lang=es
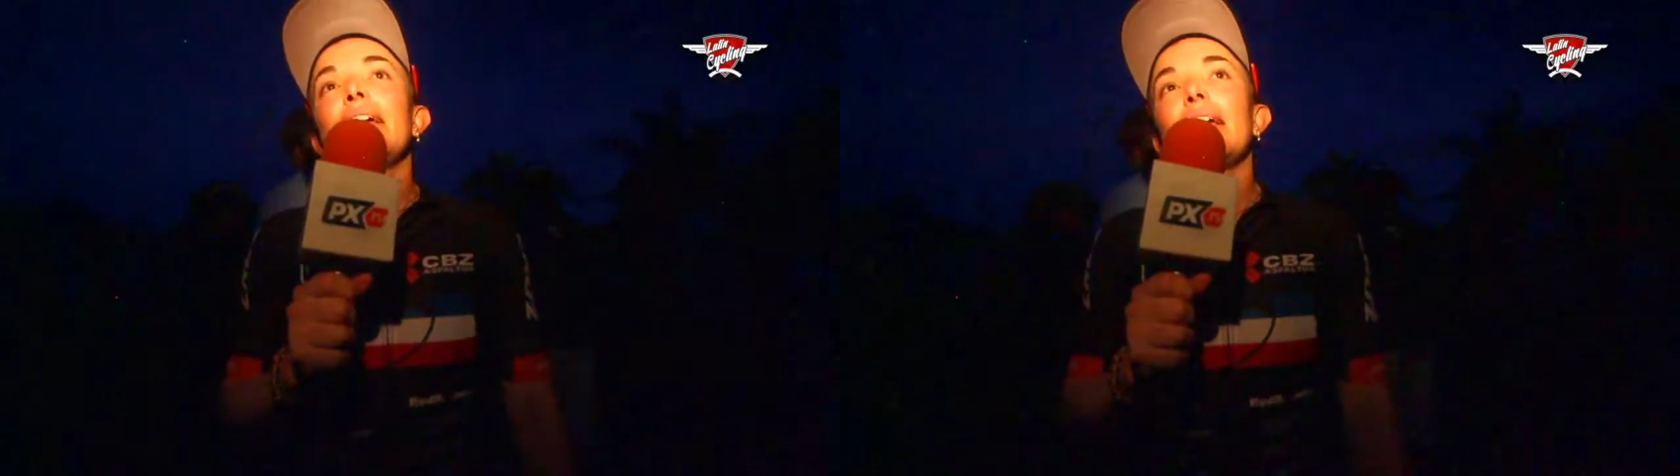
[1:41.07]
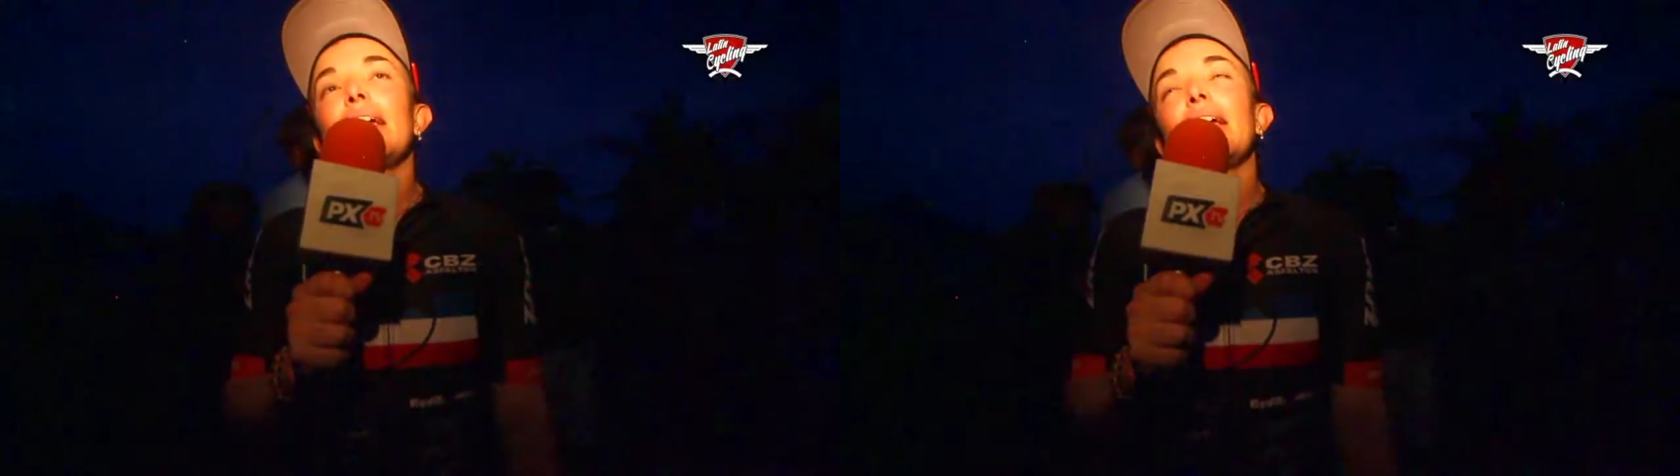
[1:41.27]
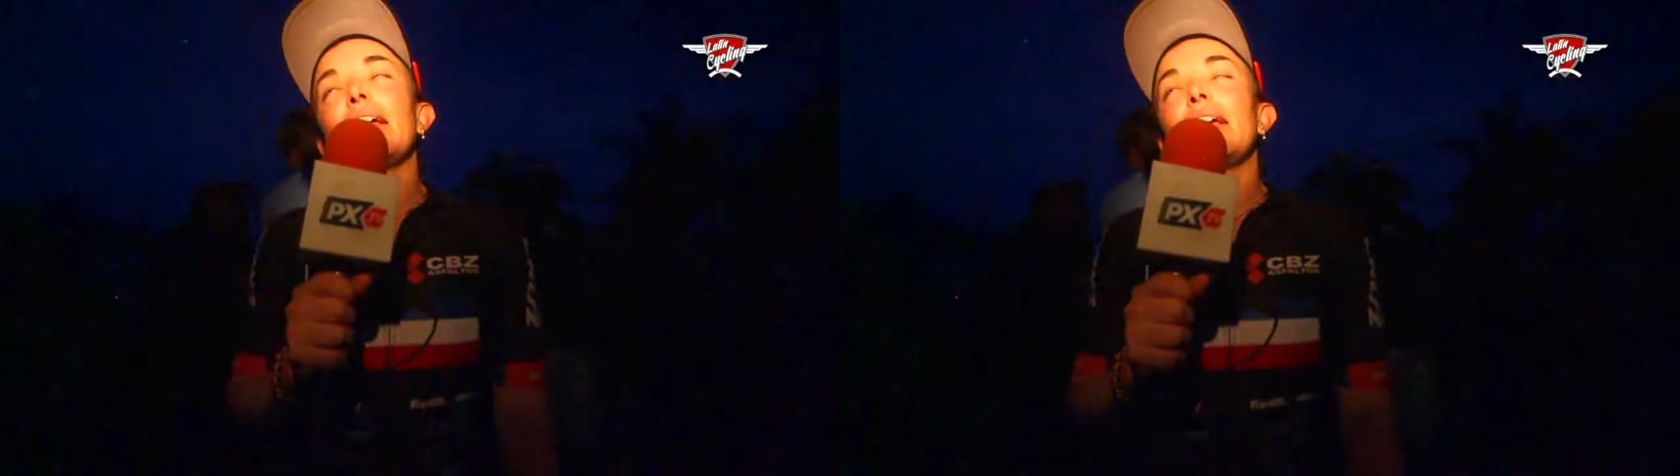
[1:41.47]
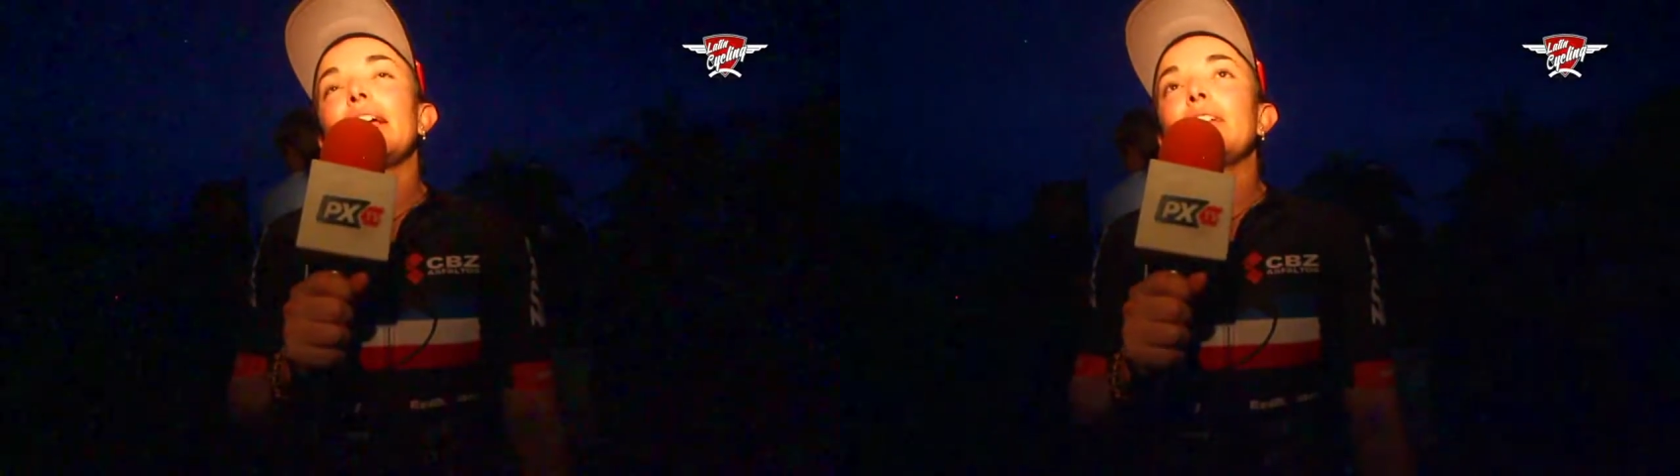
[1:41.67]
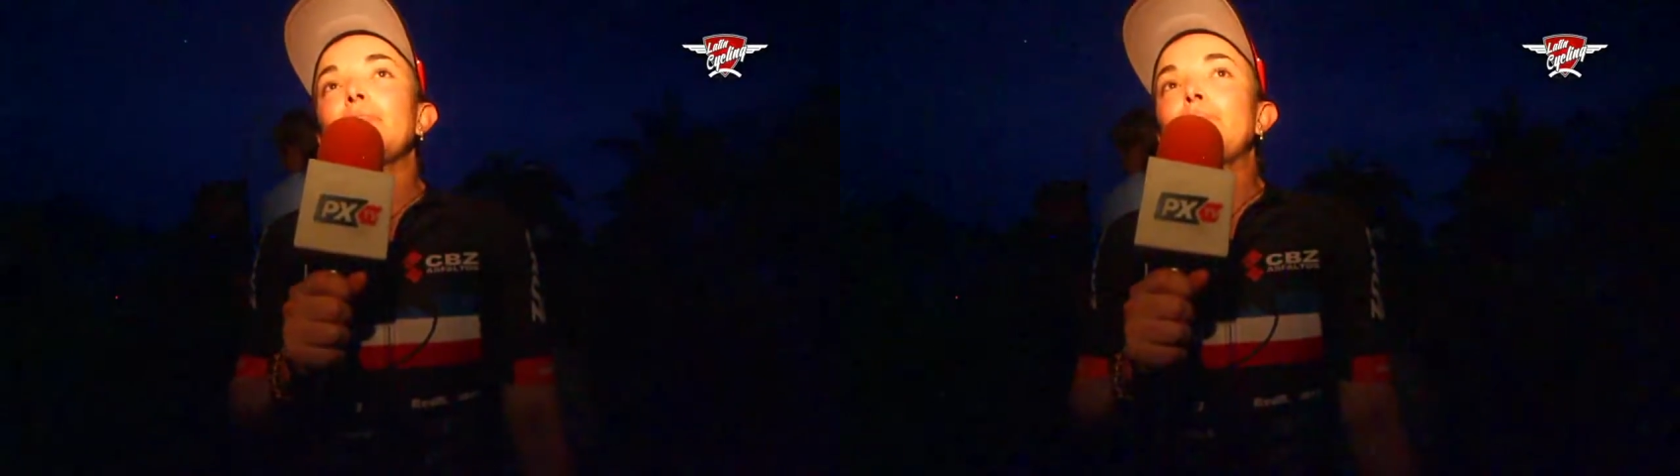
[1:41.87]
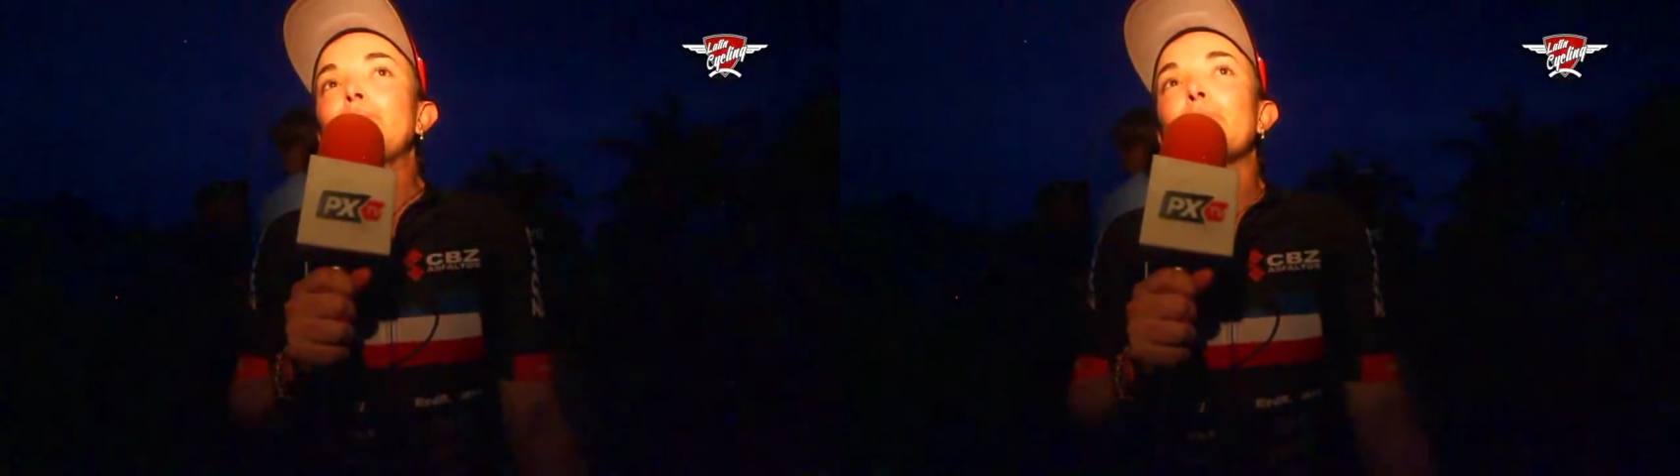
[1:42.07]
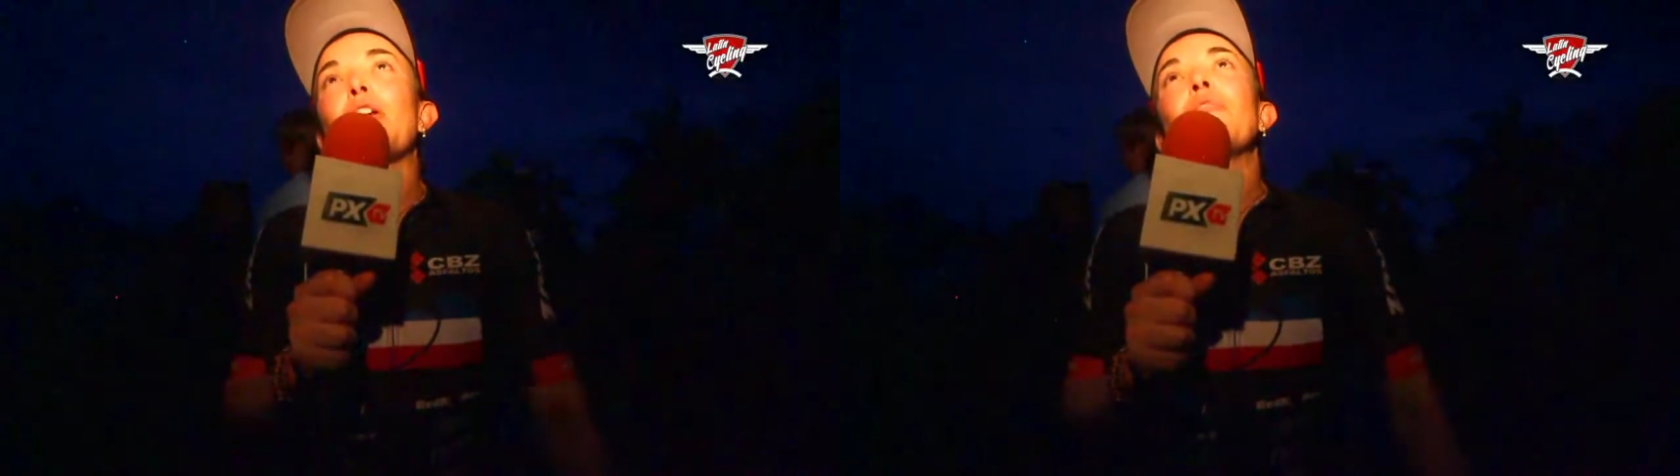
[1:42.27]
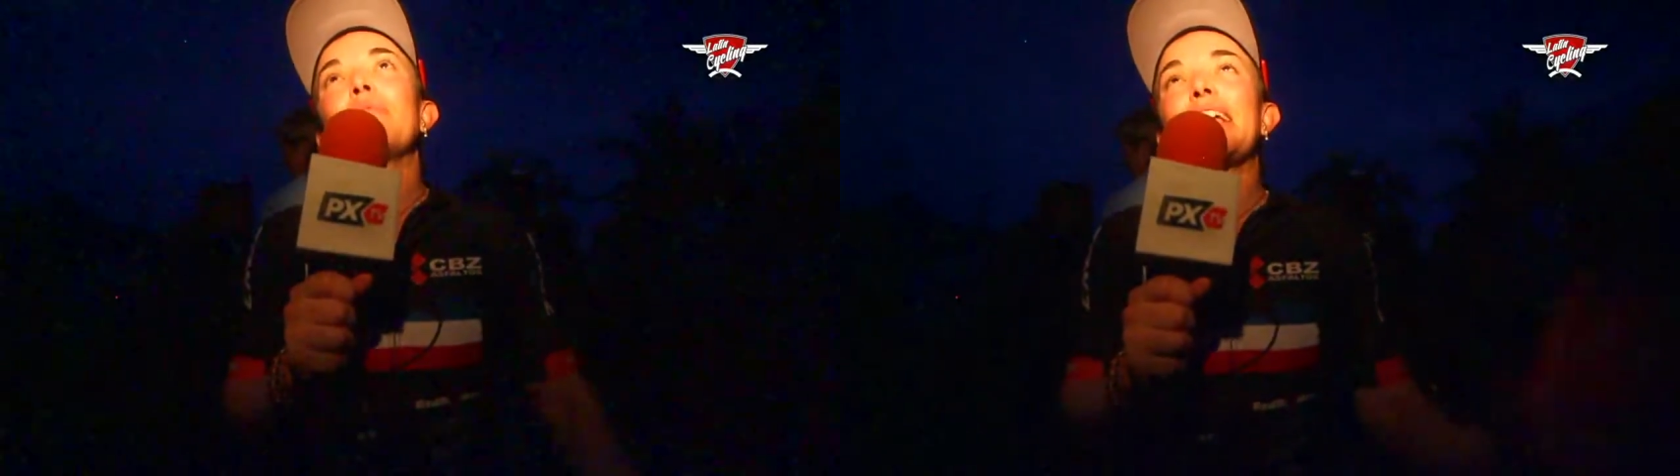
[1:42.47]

bueno,